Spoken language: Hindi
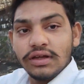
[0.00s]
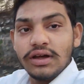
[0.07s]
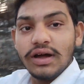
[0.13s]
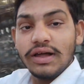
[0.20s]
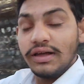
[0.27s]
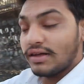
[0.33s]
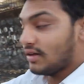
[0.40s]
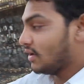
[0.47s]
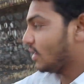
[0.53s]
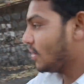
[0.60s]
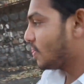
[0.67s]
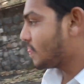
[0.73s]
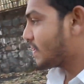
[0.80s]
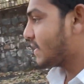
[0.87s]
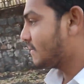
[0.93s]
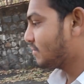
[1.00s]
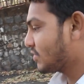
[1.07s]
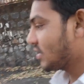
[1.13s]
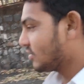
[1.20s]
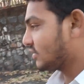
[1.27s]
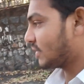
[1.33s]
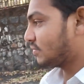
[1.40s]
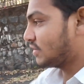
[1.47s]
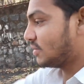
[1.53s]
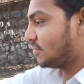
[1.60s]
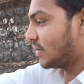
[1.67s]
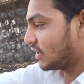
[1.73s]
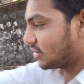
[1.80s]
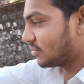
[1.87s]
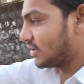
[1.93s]
काहे कि सबसे
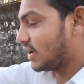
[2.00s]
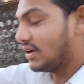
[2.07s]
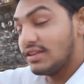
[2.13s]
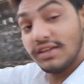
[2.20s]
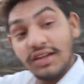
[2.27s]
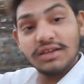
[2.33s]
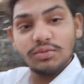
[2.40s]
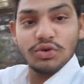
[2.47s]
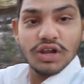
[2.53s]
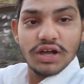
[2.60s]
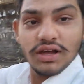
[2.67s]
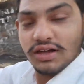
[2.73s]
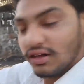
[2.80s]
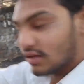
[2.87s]
फर्स्ट में यही दिखी मोला